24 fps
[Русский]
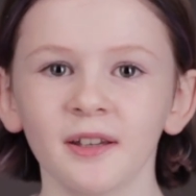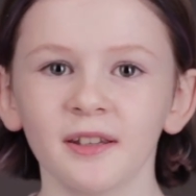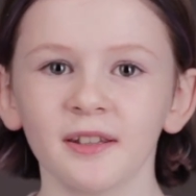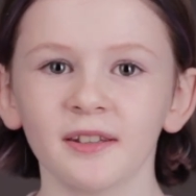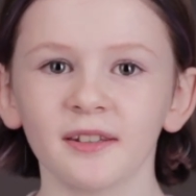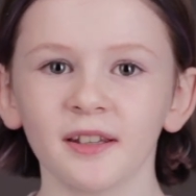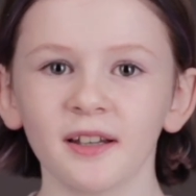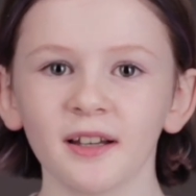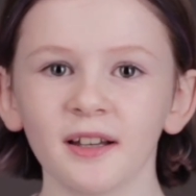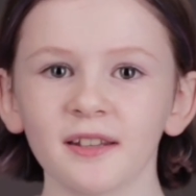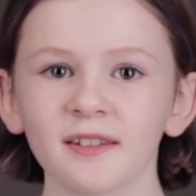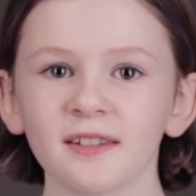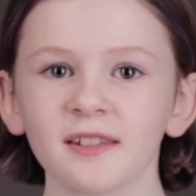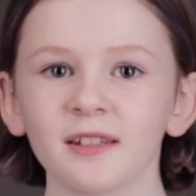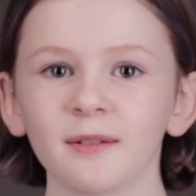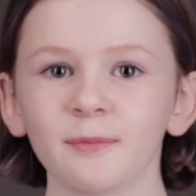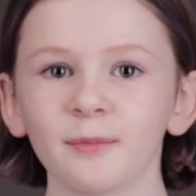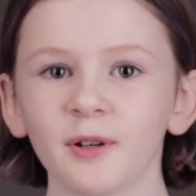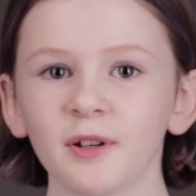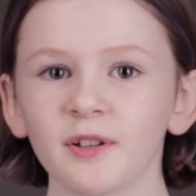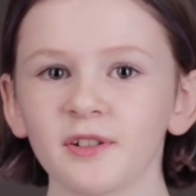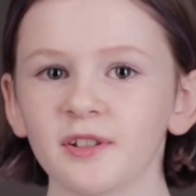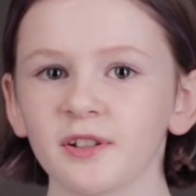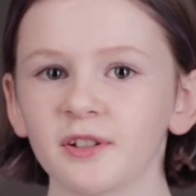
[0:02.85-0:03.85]
Я
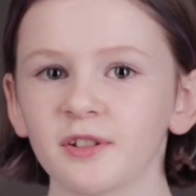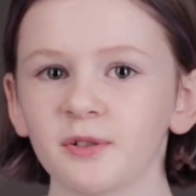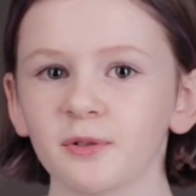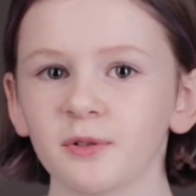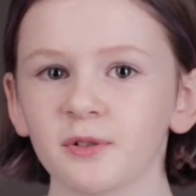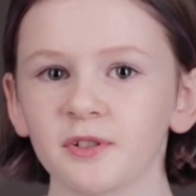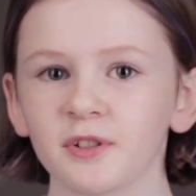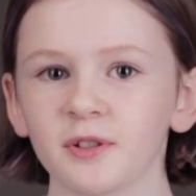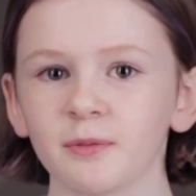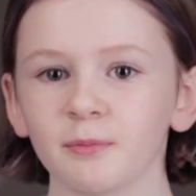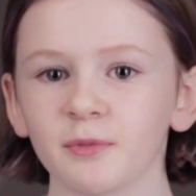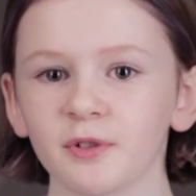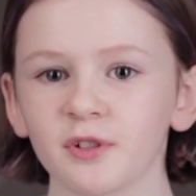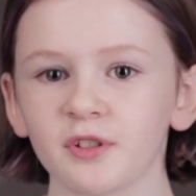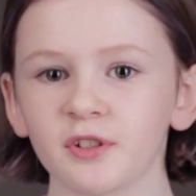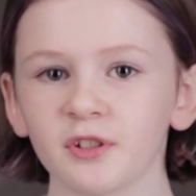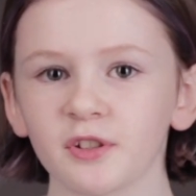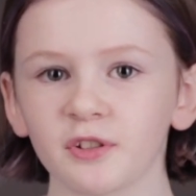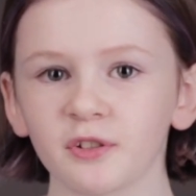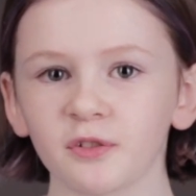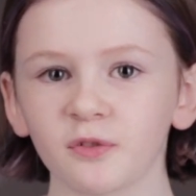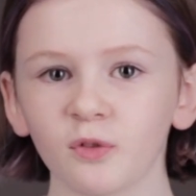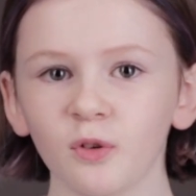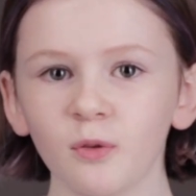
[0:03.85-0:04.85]
занимаюсь актерским
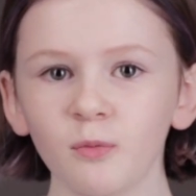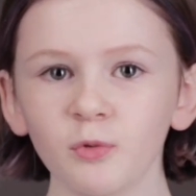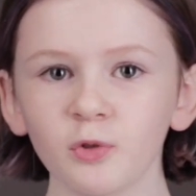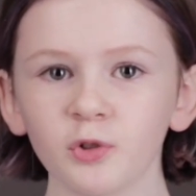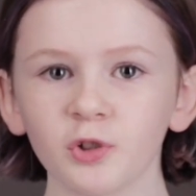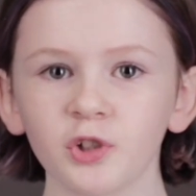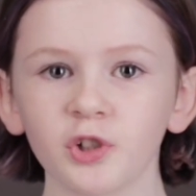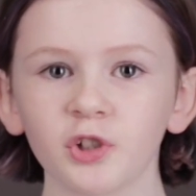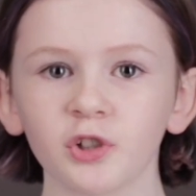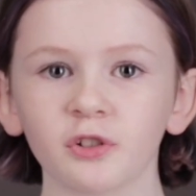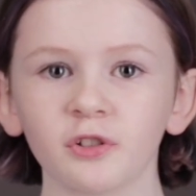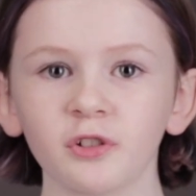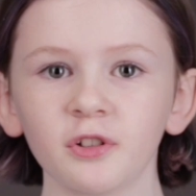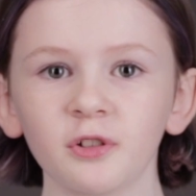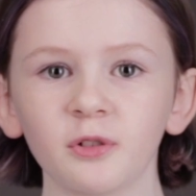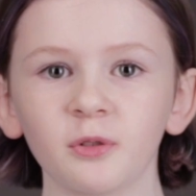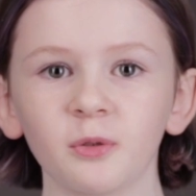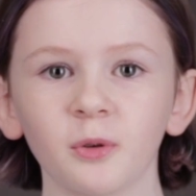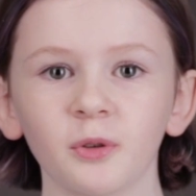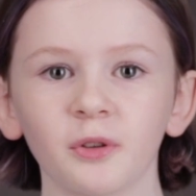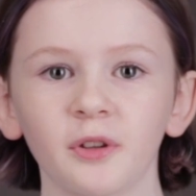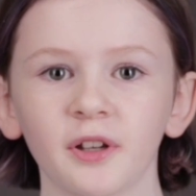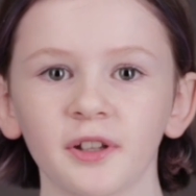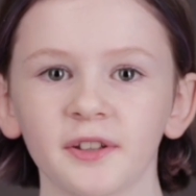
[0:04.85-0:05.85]
мастерством уже 4
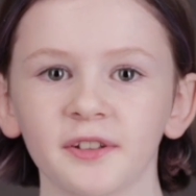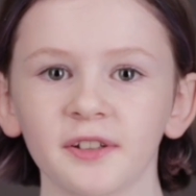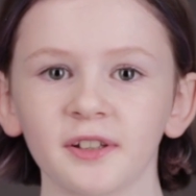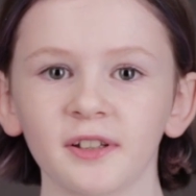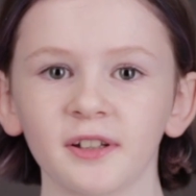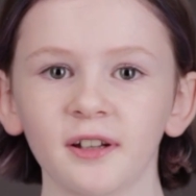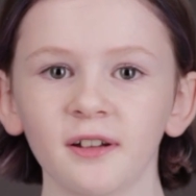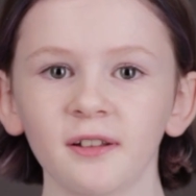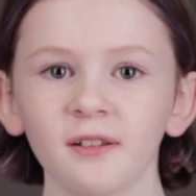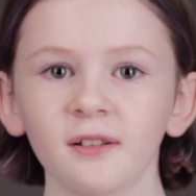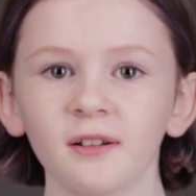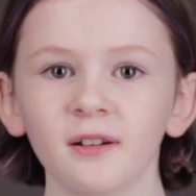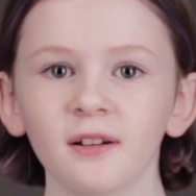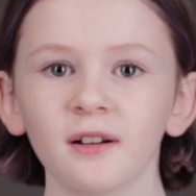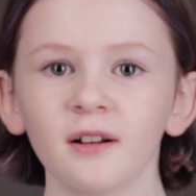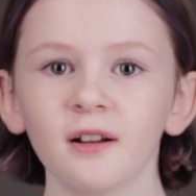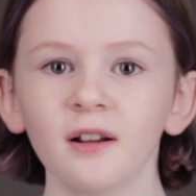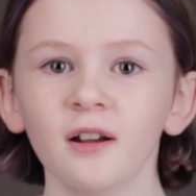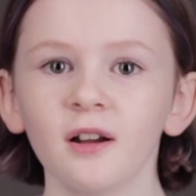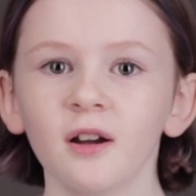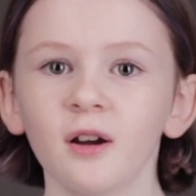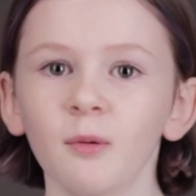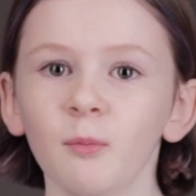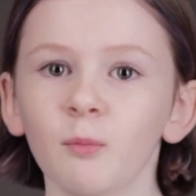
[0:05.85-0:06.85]
года, отыграла
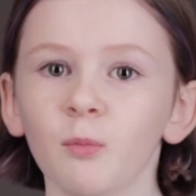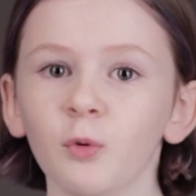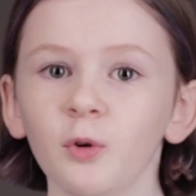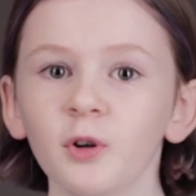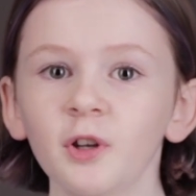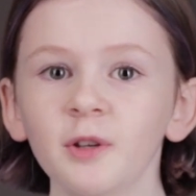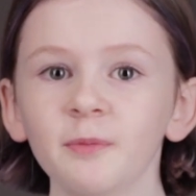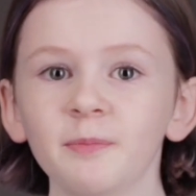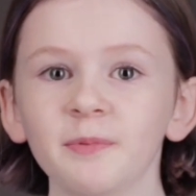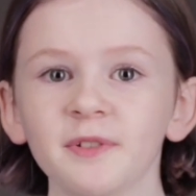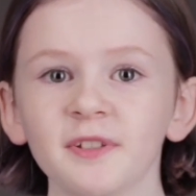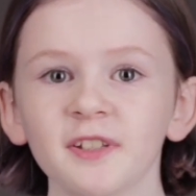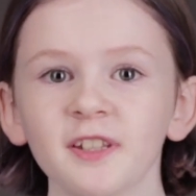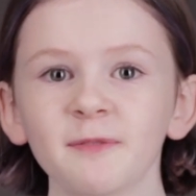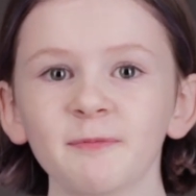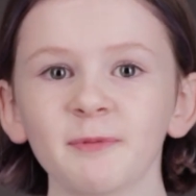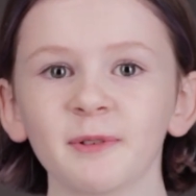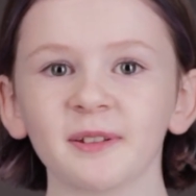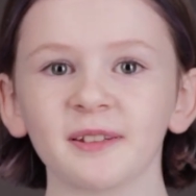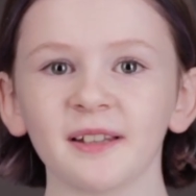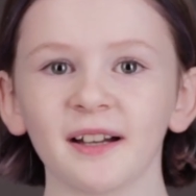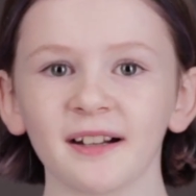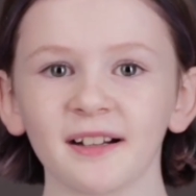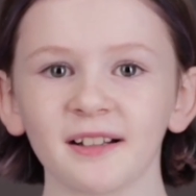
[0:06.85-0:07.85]
более пяти
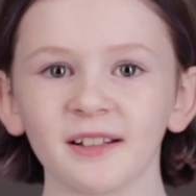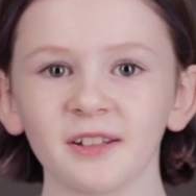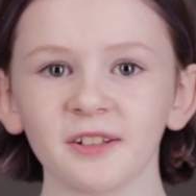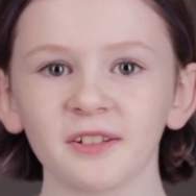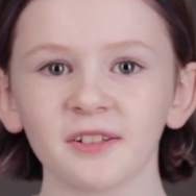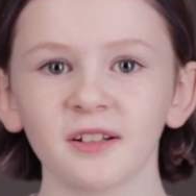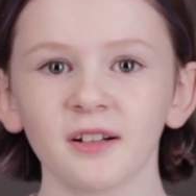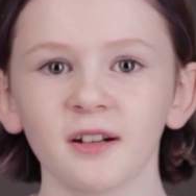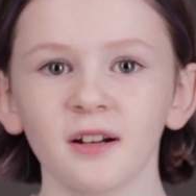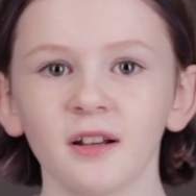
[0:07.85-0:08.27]
спектаклей.